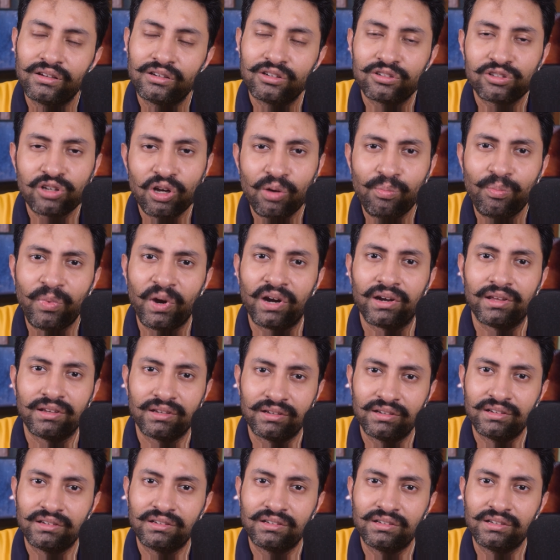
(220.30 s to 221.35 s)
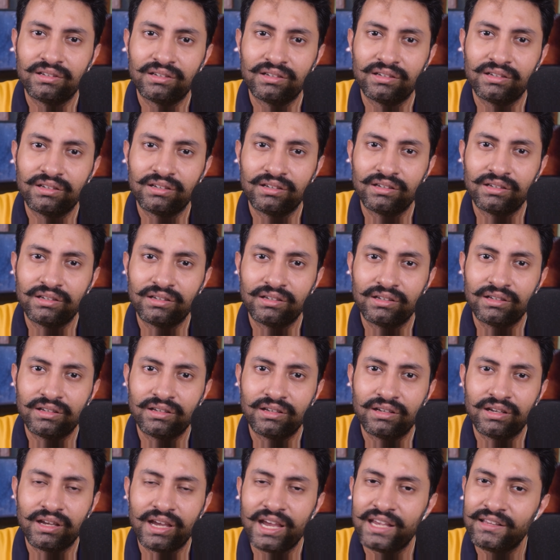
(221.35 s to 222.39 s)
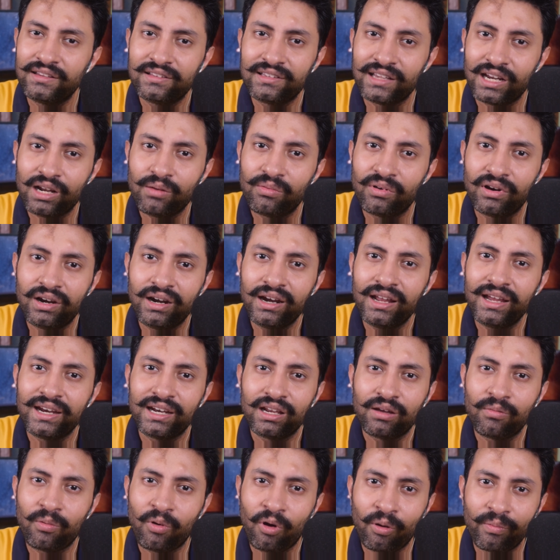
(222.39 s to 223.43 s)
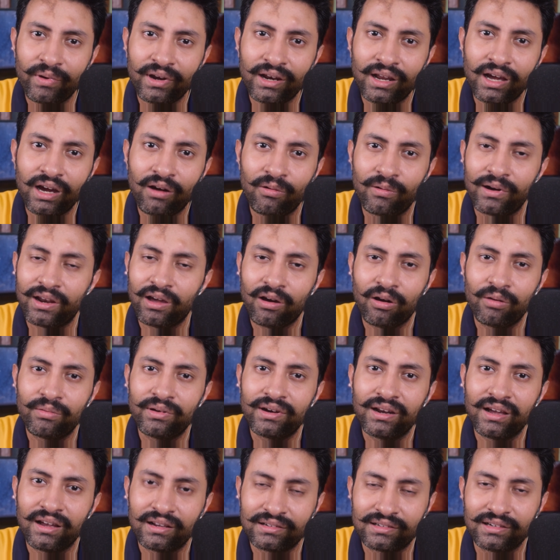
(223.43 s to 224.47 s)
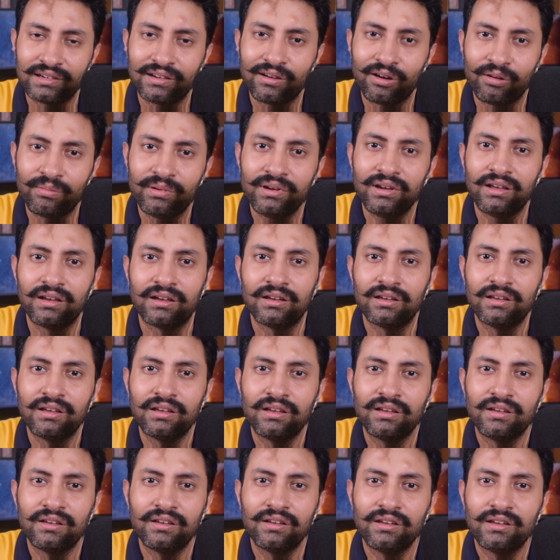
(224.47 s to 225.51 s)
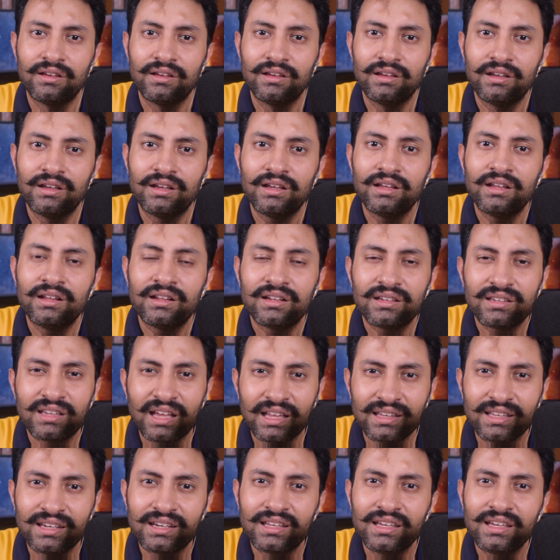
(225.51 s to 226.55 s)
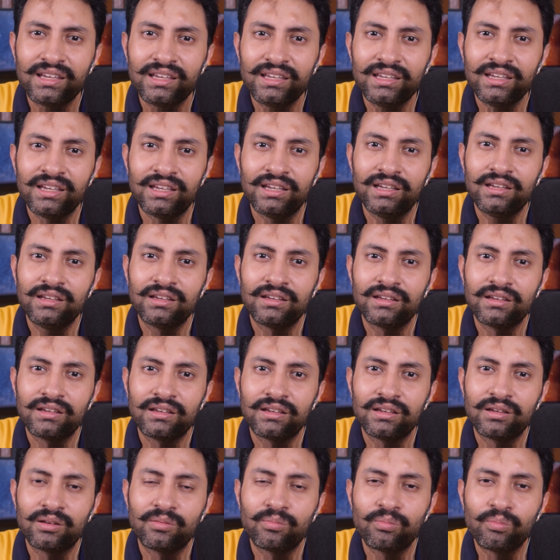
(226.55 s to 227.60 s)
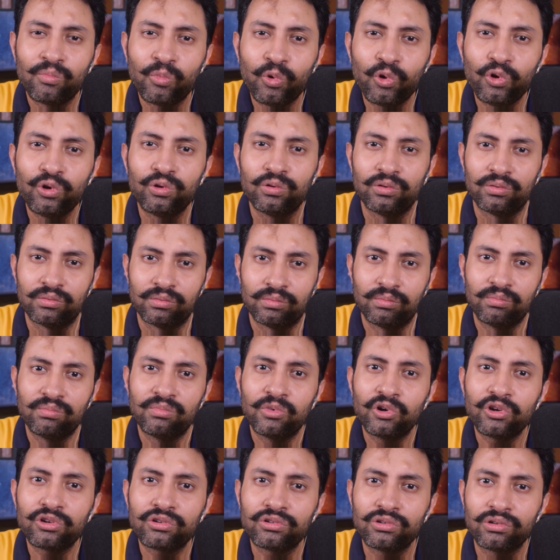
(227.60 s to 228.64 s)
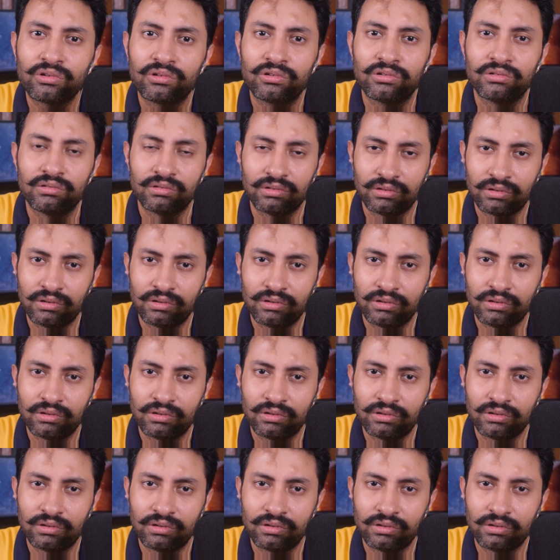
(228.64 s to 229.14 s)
সব পারে এই যে যারা বলে না এটা হবে না ওটা হবে না সেটা হবে না তাদেরকে গিয়ে বলুন প্রশ্ন করুন